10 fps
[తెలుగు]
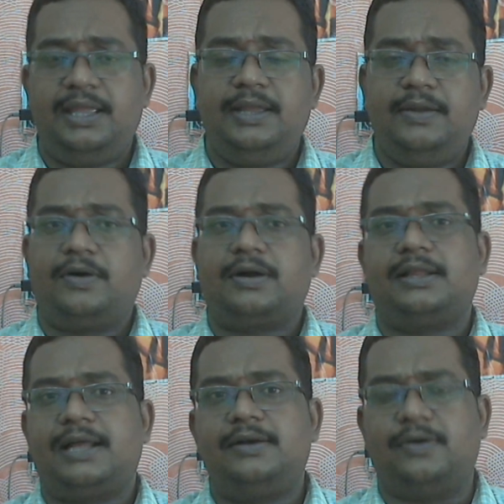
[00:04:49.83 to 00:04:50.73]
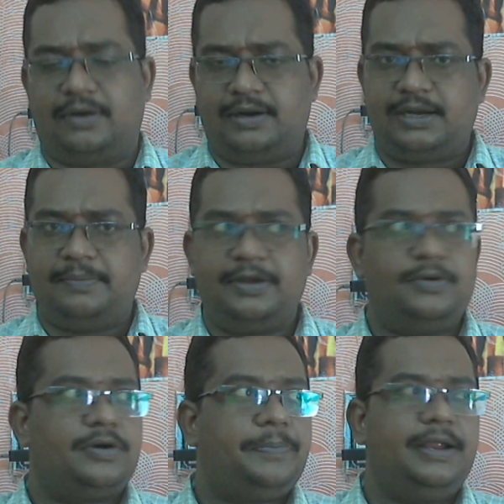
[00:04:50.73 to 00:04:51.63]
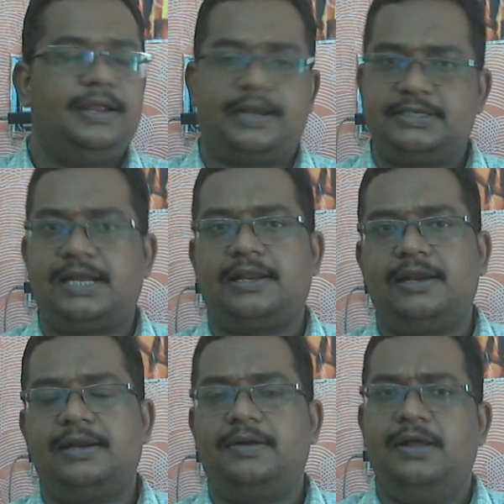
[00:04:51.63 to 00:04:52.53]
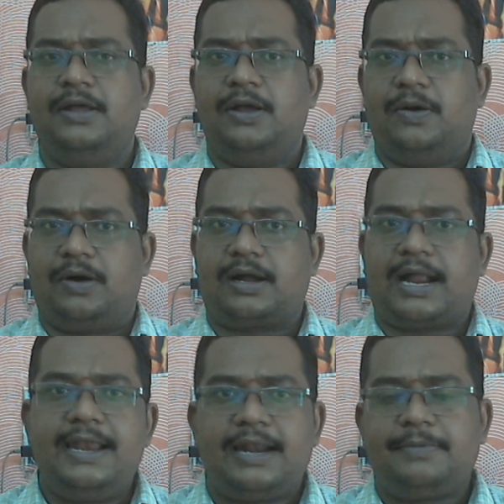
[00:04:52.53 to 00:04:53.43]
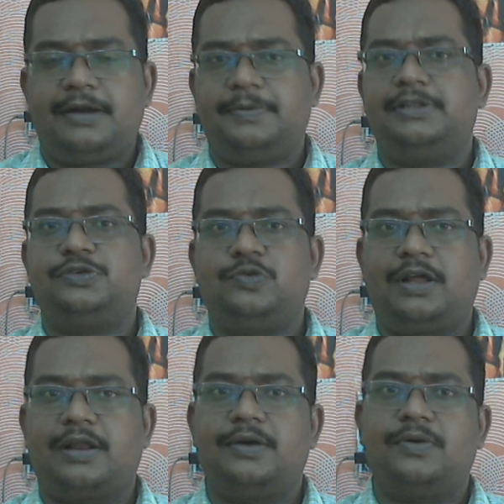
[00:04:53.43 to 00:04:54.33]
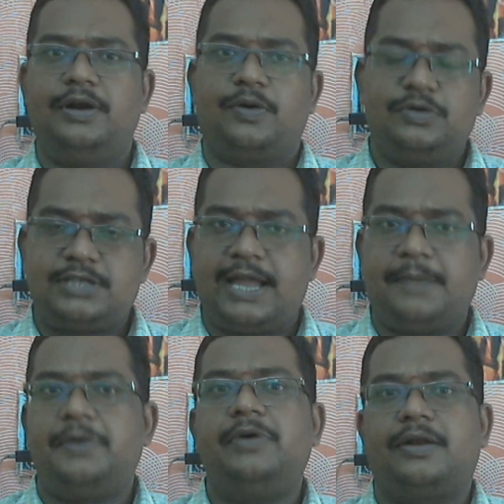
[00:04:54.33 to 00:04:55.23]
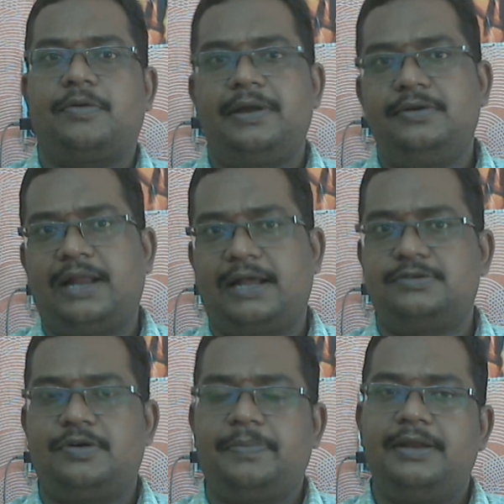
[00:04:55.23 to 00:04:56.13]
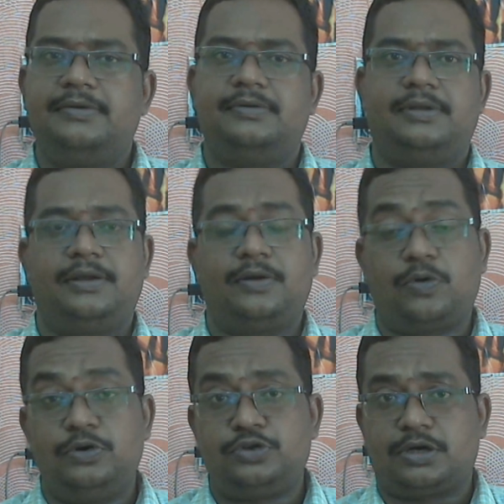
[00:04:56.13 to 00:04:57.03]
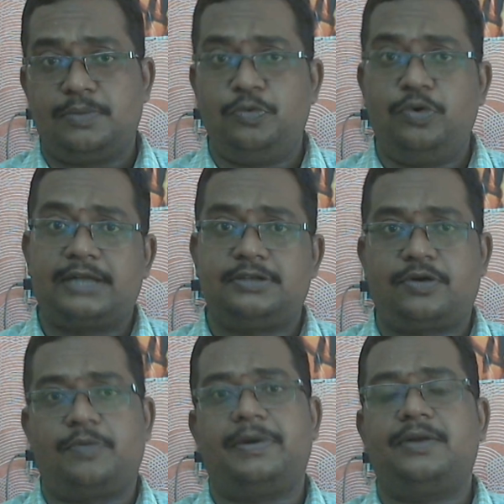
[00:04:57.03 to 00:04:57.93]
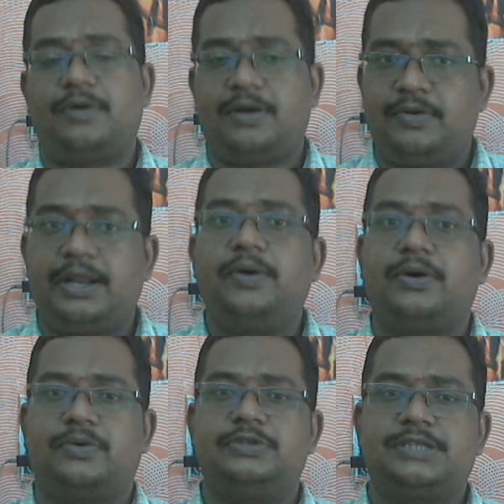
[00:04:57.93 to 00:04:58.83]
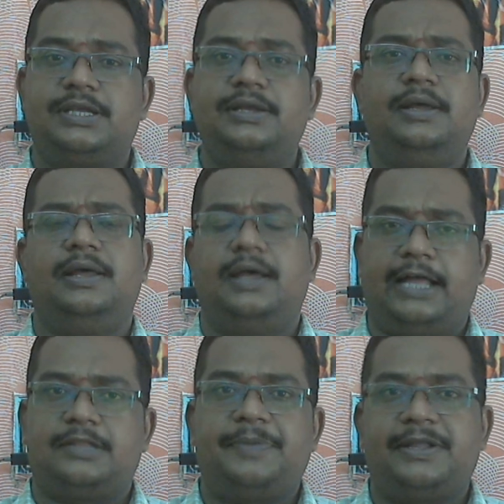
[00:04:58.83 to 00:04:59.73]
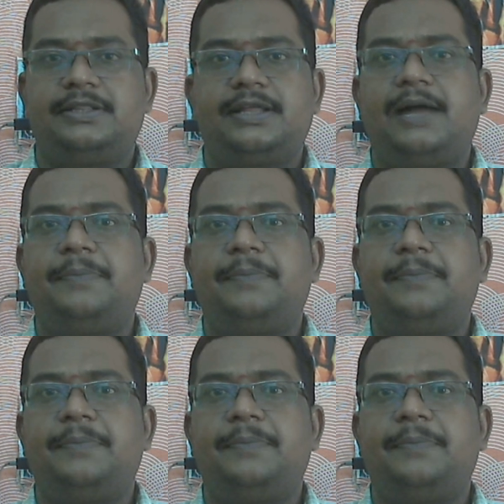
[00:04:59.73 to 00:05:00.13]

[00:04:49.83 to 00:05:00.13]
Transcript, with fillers: ఈ ఒక్క దాంట్లో అంటే మీకు ఒక రిసార్ట్ అనేది ఒక కళ్యాణ మండపం తీసుకున్నారనుకోండి రోజుకి యాభై వేల రూపాయలు లక్ష రూపాయలు ఇంకా కొన్ని చోట్ల మూడు లక్షల రూపాయలు కూడా ఉన్నాయి ఒక రోజుకి అంత పెద్దది